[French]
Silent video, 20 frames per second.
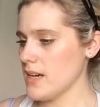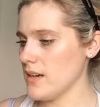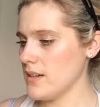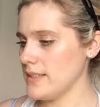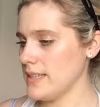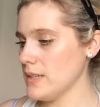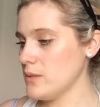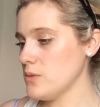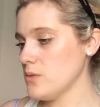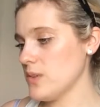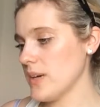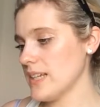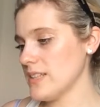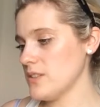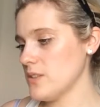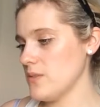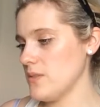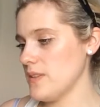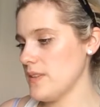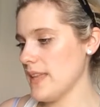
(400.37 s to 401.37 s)
Euh,
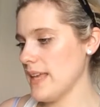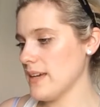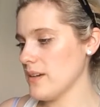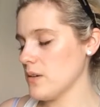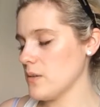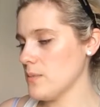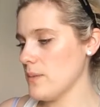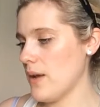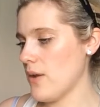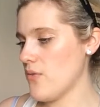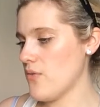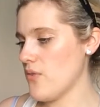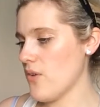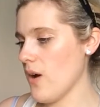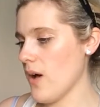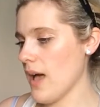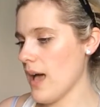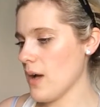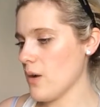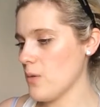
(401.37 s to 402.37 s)
découvrez ce vinaigre
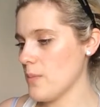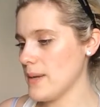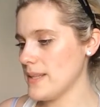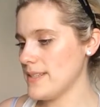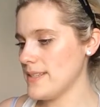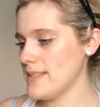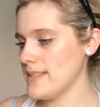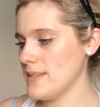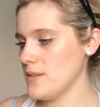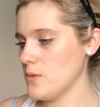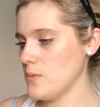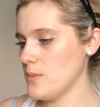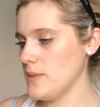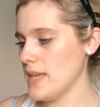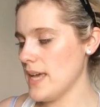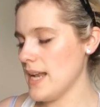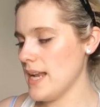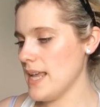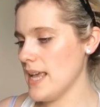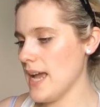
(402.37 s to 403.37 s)
Melfort aromatisé au
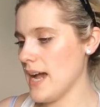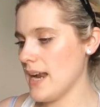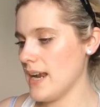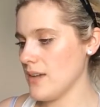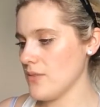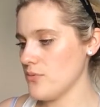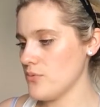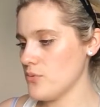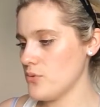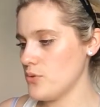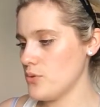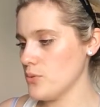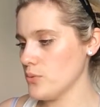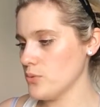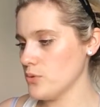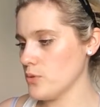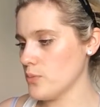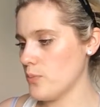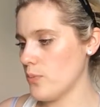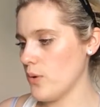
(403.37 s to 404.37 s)
miel et à
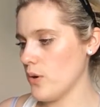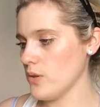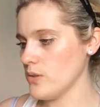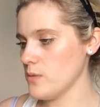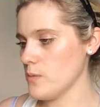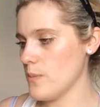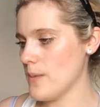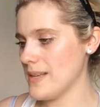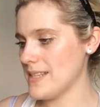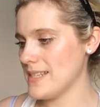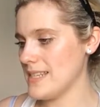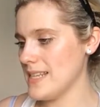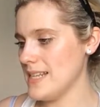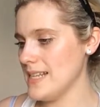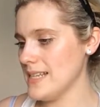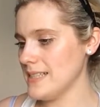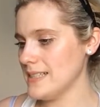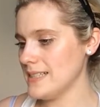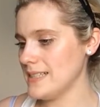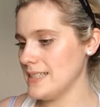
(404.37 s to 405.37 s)
l'infusion de plantes,
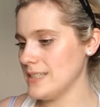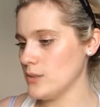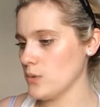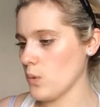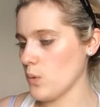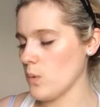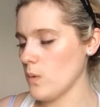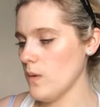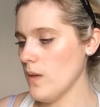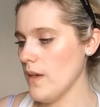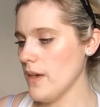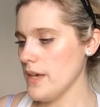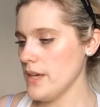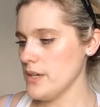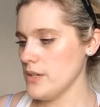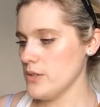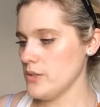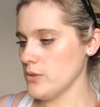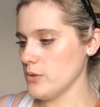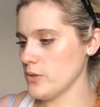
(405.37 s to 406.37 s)
basilic, citron,
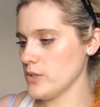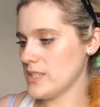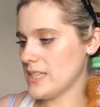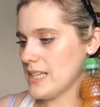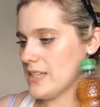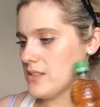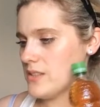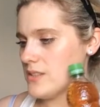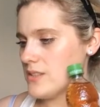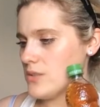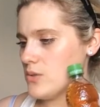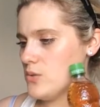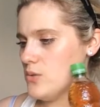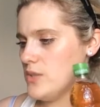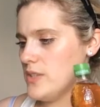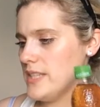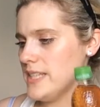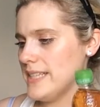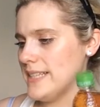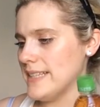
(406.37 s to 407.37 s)
une recette
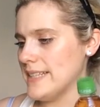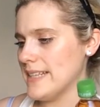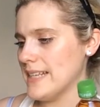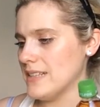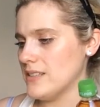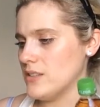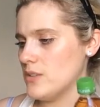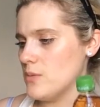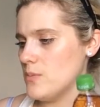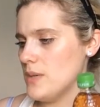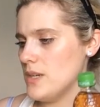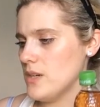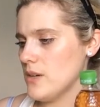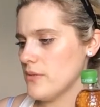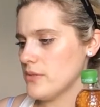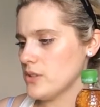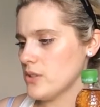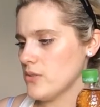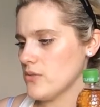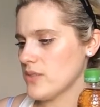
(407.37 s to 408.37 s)
unique qui date de
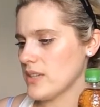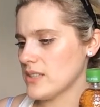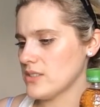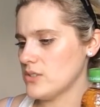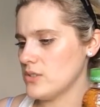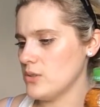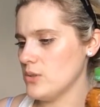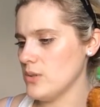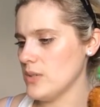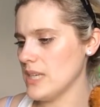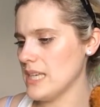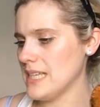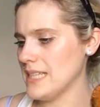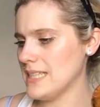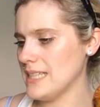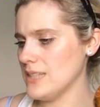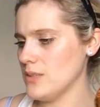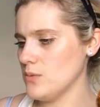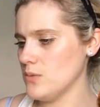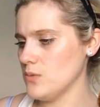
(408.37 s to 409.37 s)
1922
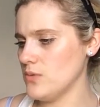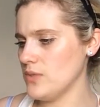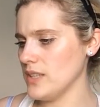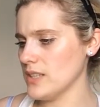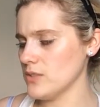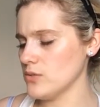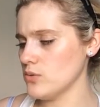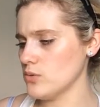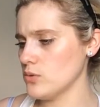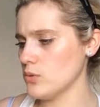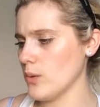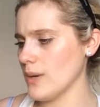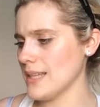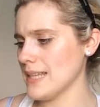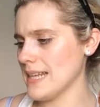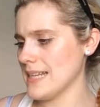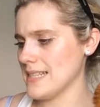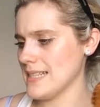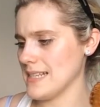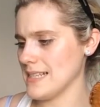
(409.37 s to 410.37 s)
et qui nous vient tout
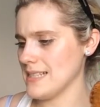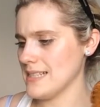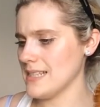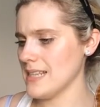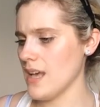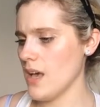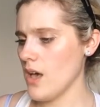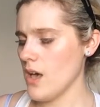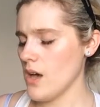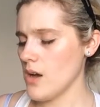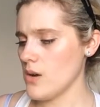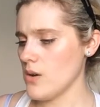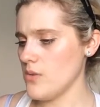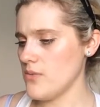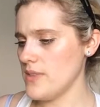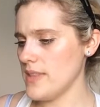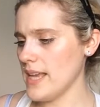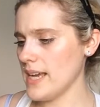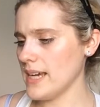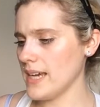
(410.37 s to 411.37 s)
droit d'Alsace.
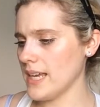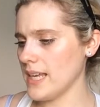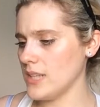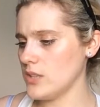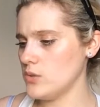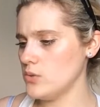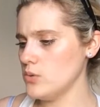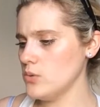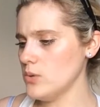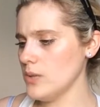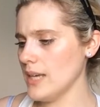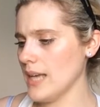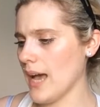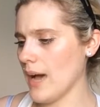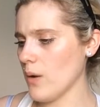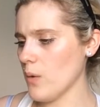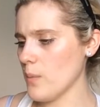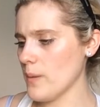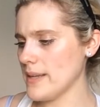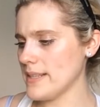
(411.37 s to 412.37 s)
Le vinaigre est doux et
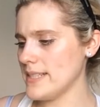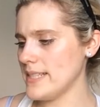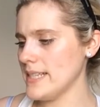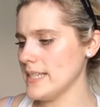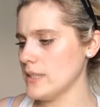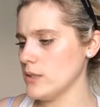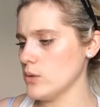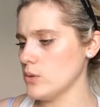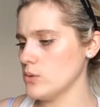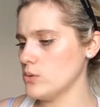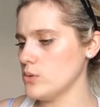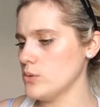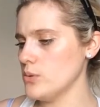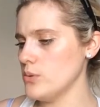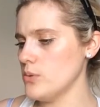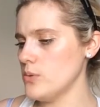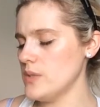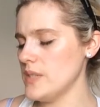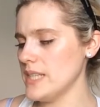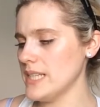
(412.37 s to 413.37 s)
aromatique au
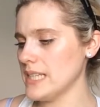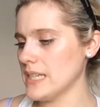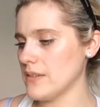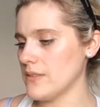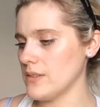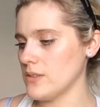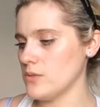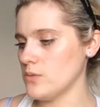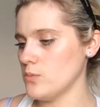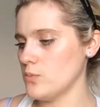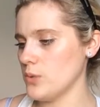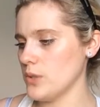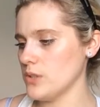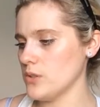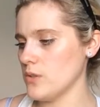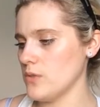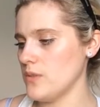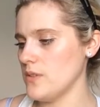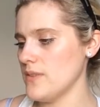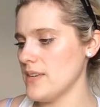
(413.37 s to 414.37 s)
goût unique avec une
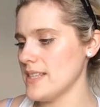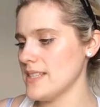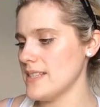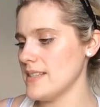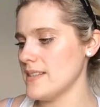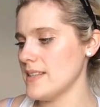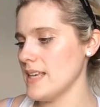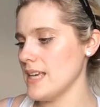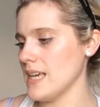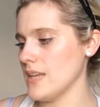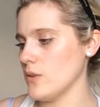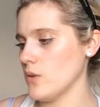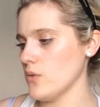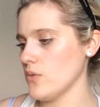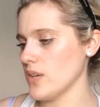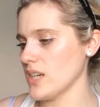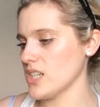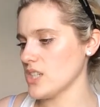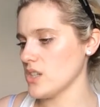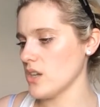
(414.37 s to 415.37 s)
pointe de vivacité et de
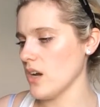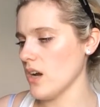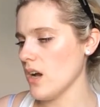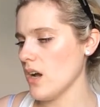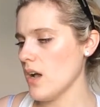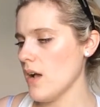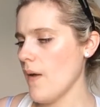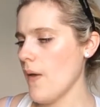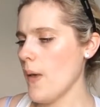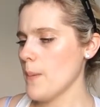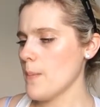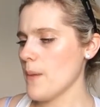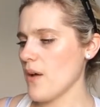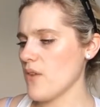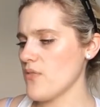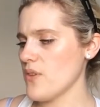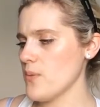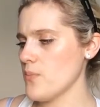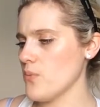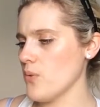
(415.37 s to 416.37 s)
fraîcheur,
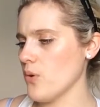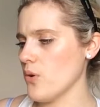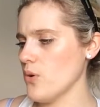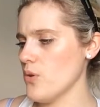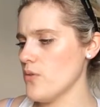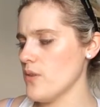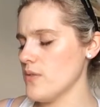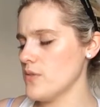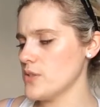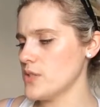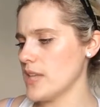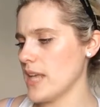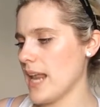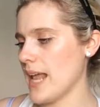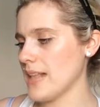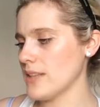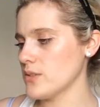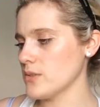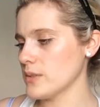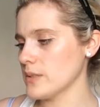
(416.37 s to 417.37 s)
parfait pour relever vos
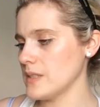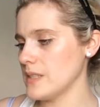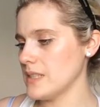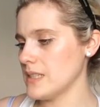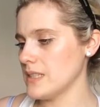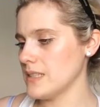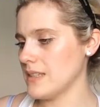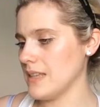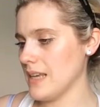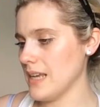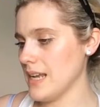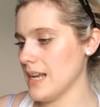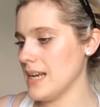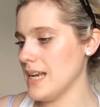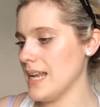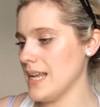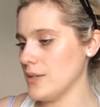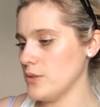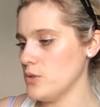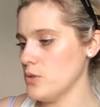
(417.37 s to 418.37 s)
salades, crudités,
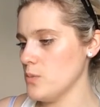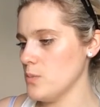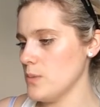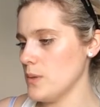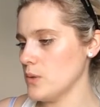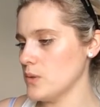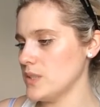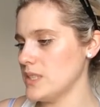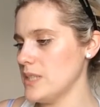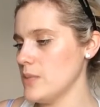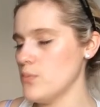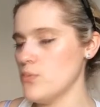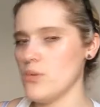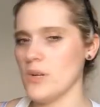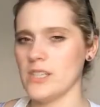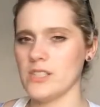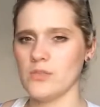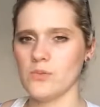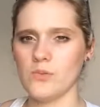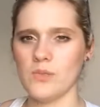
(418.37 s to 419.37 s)
légumes mais aussi
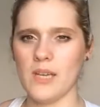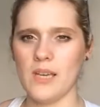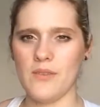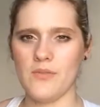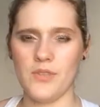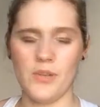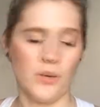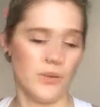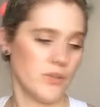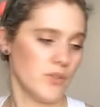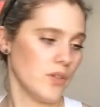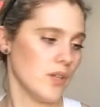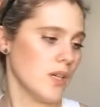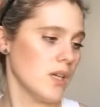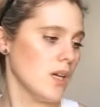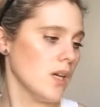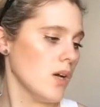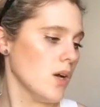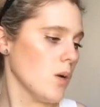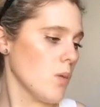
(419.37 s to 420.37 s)
poissons et viande.
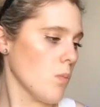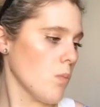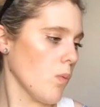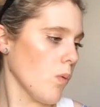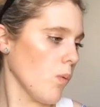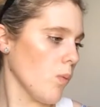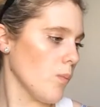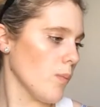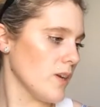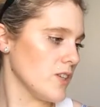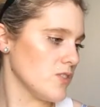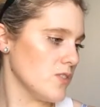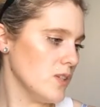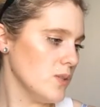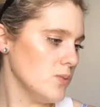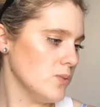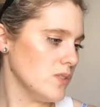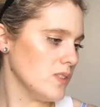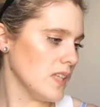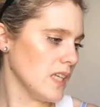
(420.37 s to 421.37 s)
Bon, bah je
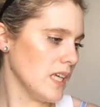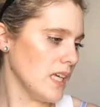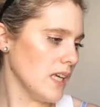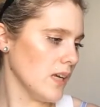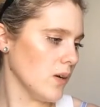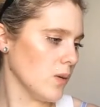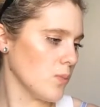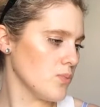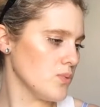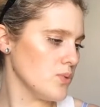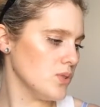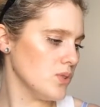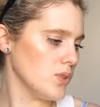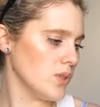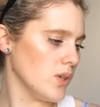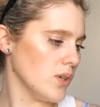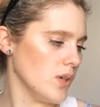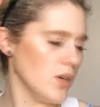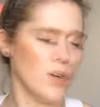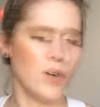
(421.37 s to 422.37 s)
vais goûter.
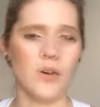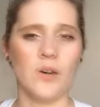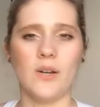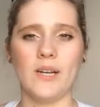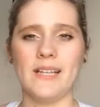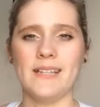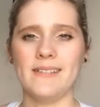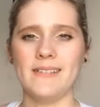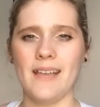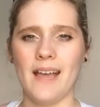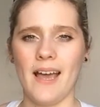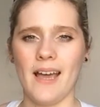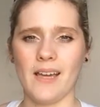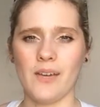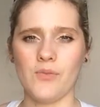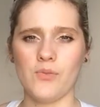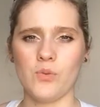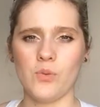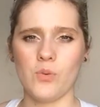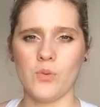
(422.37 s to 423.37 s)
plus, euh, l'été
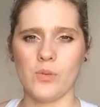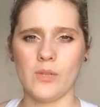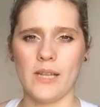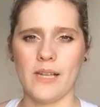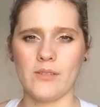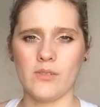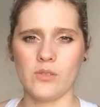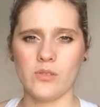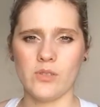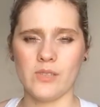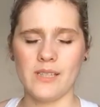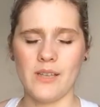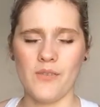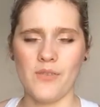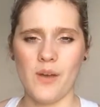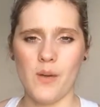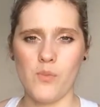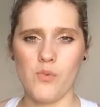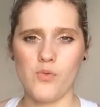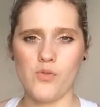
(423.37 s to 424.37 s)
arrive, donc on a tendance
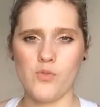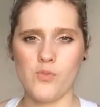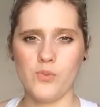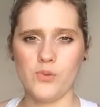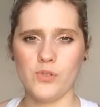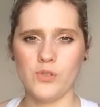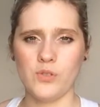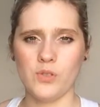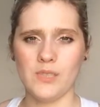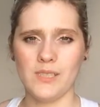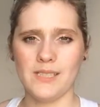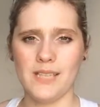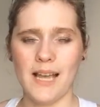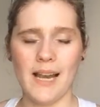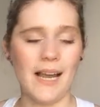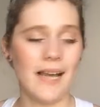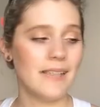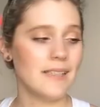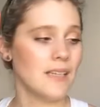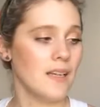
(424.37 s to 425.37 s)
à faire beaucoup plus de
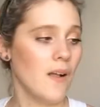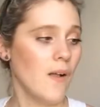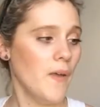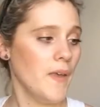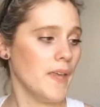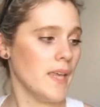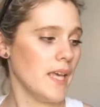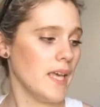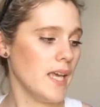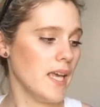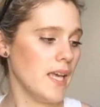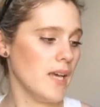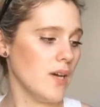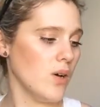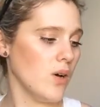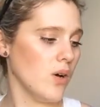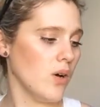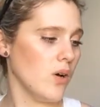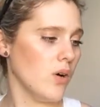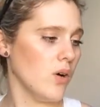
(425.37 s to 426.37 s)
salades
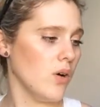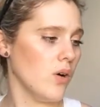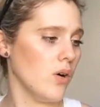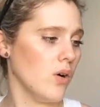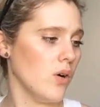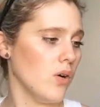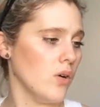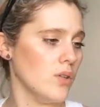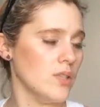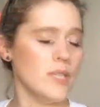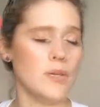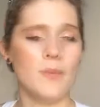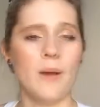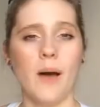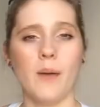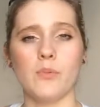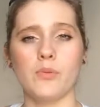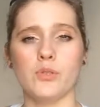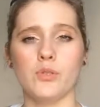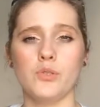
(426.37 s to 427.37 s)
et euh, des
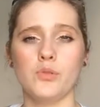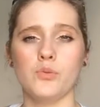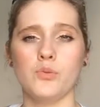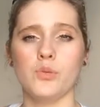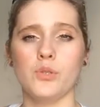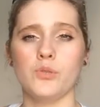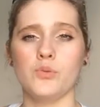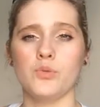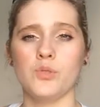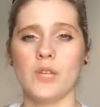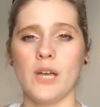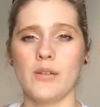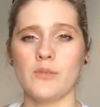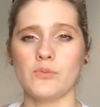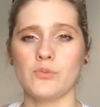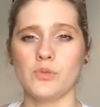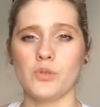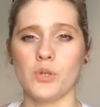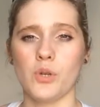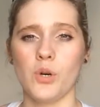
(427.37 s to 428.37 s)
barbecues et tout ça.
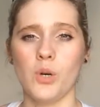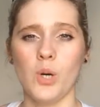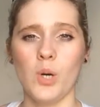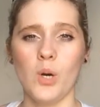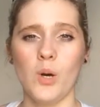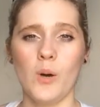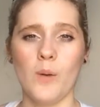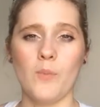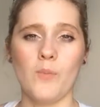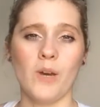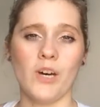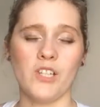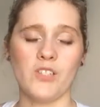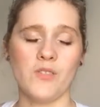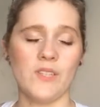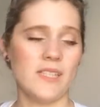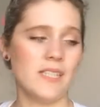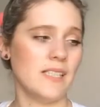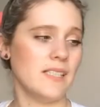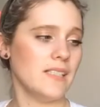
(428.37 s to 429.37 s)
Donc euh, ben,
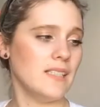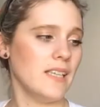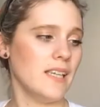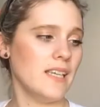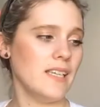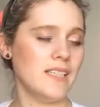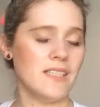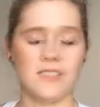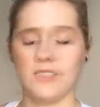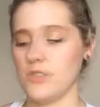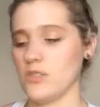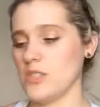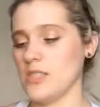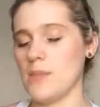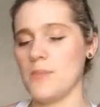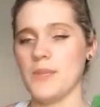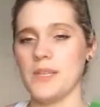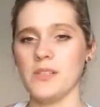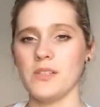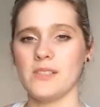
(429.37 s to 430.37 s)
je vais tester. Ce que
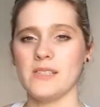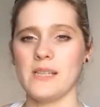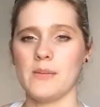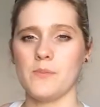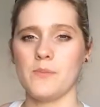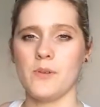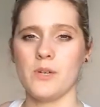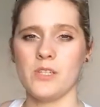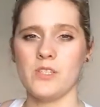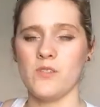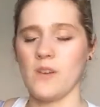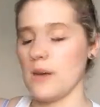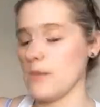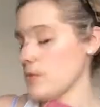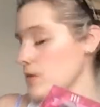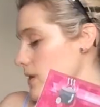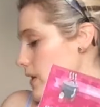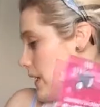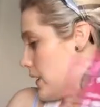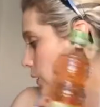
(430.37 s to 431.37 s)
j'aime bien dans cette box
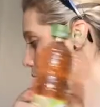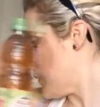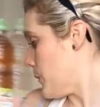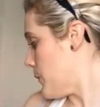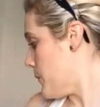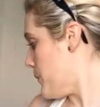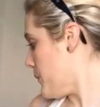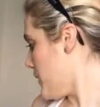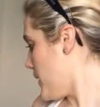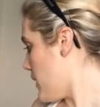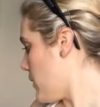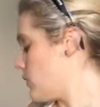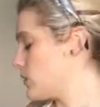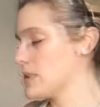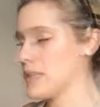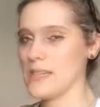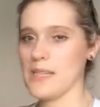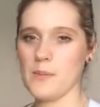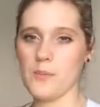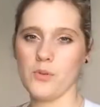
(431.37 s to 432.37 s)
vraiment c'est que
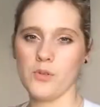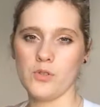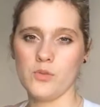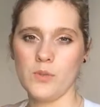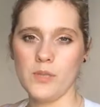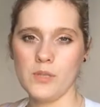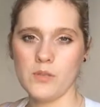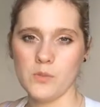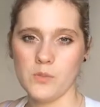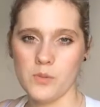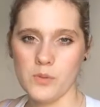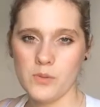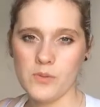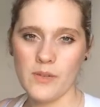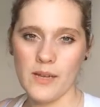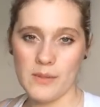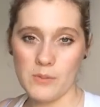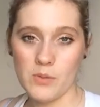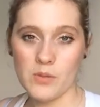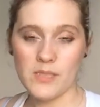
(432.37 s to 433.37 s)
on a des produits qu'on peut
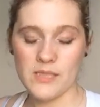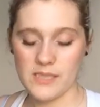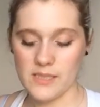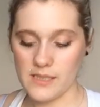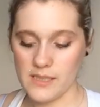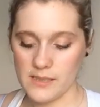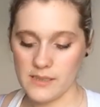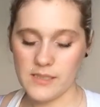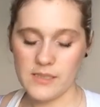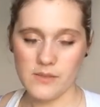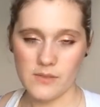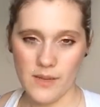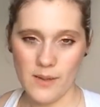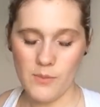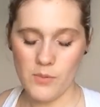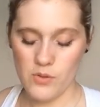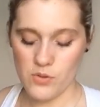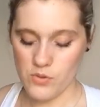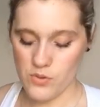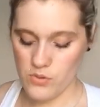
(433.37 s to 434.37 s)
vraiment tester. C'est
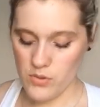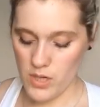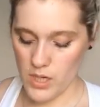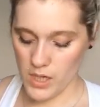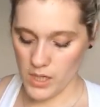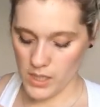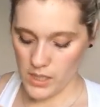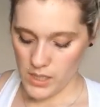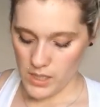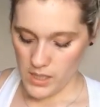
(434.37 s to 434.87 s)
vraiment cool.